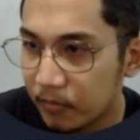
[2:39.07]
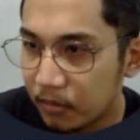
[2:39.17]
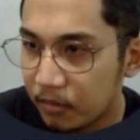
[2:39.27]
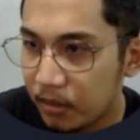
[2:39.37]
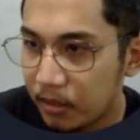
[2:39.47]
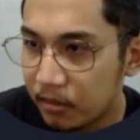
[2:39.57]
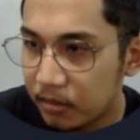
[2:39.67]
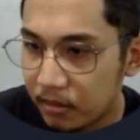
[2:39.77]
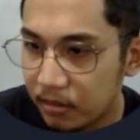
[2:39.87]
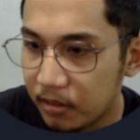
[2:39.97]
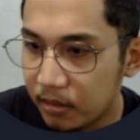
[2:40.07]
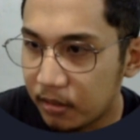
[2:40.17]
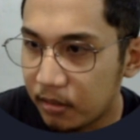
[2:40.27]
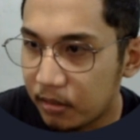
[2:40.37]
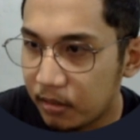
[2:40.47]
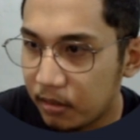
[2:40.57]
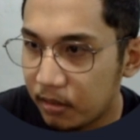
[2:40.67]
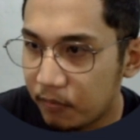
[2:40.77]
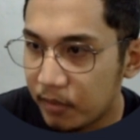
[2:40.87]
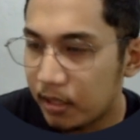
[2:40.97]
Or let's say,
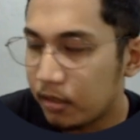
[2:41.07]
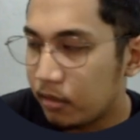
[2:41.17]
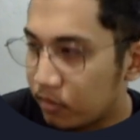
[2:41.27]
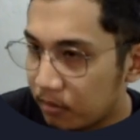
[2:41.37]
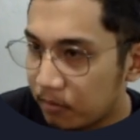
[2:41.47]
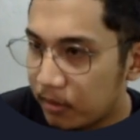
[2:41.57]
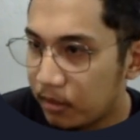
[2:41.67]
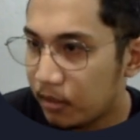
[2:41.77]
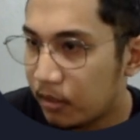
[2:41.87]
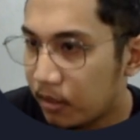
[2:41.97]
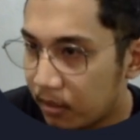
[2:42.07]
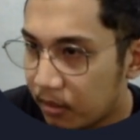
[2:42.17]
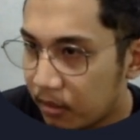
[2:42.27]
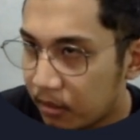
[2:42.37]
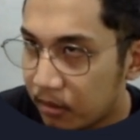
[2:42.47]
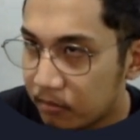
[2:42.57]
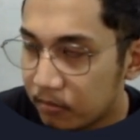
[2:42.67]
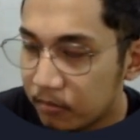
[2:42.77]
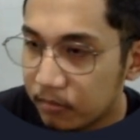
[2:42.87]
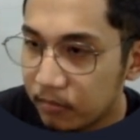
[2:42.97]
we can use number. Um,
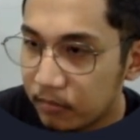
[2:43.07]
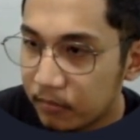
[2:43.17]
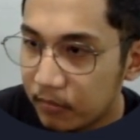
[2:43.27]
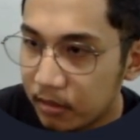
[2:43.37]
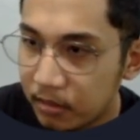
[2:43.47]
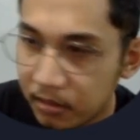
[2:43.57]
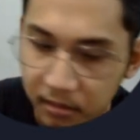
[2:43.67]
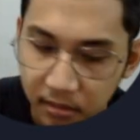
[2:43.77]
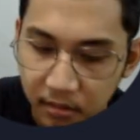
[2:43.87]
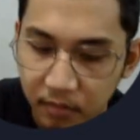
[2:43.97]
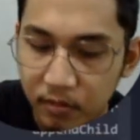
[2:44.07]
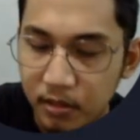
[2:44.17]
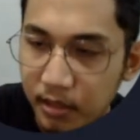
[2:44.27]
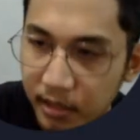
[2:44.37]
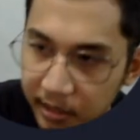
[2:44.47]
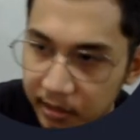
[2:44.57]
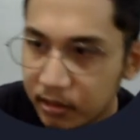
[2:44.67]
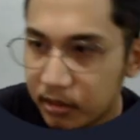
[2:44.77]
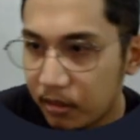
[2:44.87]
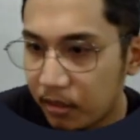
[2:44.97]
let's use an
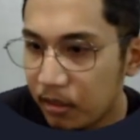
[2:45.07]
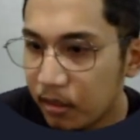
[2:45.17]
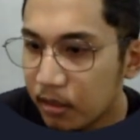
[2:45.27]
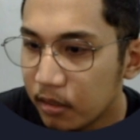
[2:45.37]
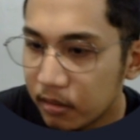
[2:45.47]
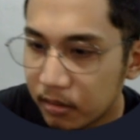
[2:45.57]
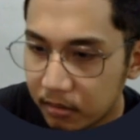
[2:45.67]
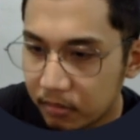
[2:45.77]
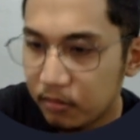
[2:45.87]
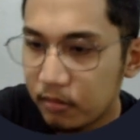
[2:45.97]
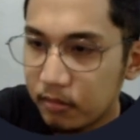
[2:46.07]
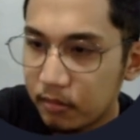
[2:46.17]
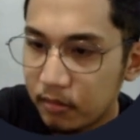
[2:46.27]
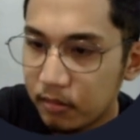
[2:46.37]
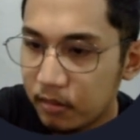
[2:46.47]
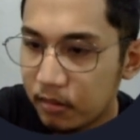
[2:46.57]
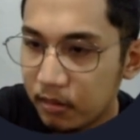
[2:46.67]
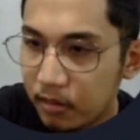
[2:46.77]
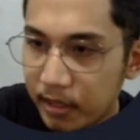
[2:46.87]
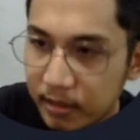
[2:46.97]
age, okay? So,
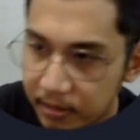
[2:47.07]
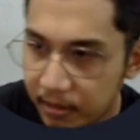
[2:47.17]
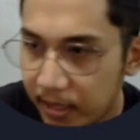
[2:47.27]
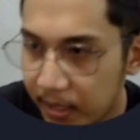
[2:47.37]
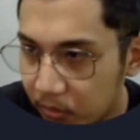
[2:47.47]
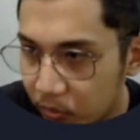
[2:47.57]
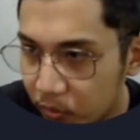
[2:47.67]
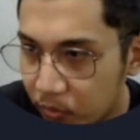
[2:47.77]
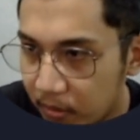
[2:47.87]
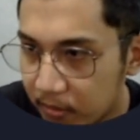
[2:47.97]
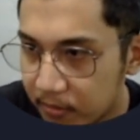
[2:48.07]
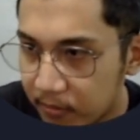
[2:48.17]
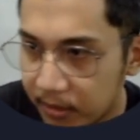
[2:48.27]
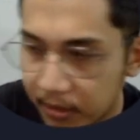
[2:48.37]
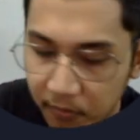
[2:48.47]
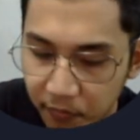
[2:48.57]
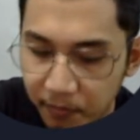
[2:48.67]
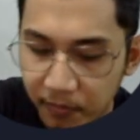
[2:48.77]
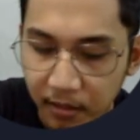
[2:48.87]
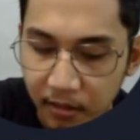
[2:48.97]
let's try to
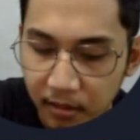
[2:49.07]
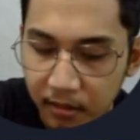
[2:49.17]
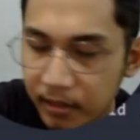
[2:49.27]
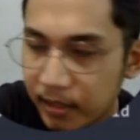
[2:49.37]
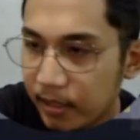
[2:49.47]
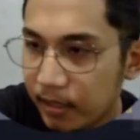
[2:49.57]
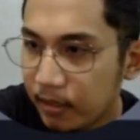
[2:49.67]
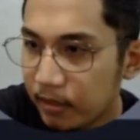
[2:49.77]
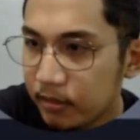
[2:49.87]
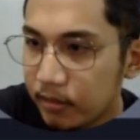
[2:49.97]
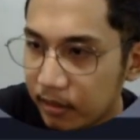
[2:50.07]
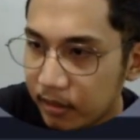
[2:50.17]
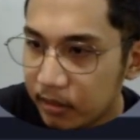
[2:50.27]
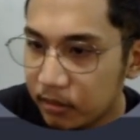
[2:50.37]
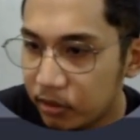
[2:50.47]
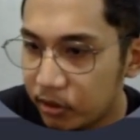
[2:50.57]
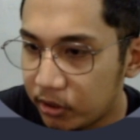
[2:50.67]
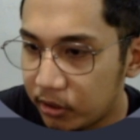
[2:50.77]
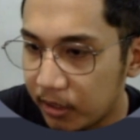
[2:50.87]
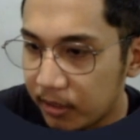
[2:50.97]
console.log again,
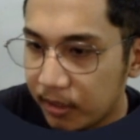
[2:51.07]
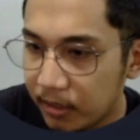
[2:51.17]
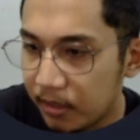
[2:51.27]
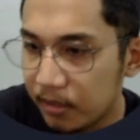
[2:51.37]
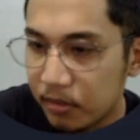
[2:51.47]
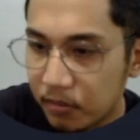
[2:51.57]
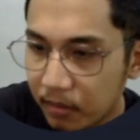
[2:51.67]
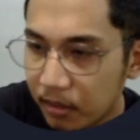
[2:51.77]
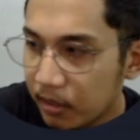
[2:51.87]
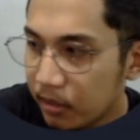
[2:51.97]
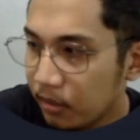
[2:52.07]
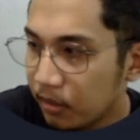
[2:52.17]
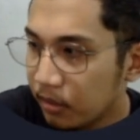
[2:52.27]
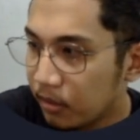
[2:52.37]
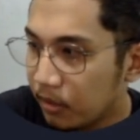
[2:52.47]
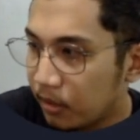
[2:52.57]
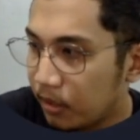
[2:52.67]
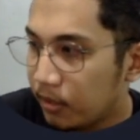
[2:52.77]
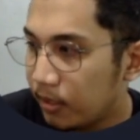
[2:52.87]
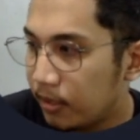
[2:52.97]
age, and then let's run.
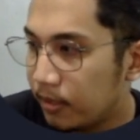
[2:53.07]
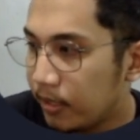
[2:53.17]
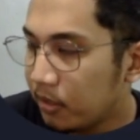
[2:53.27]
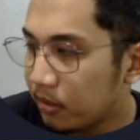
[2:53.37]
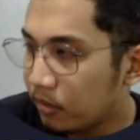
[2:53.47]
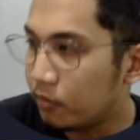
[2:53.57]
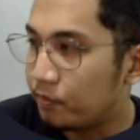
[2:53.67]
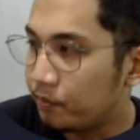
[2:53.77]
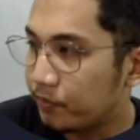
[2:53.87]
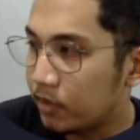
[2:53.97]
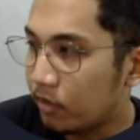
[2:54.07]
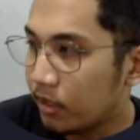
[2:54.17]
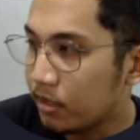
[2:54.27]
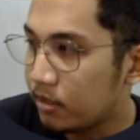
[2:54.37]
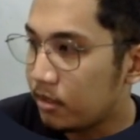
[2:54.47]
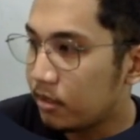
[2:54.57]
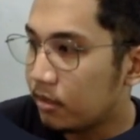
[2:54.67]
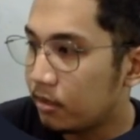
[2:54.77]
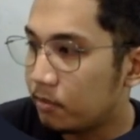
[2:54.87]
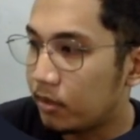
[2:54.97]
And then, there you go. You can see the
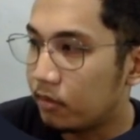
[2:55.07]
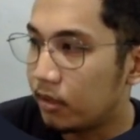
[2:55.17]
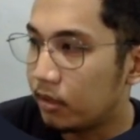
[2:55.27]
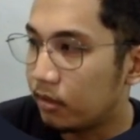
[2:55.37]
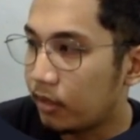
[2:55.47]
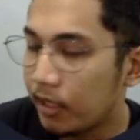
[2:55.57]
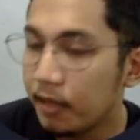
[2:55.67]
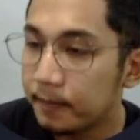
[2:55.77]
number 1, okay?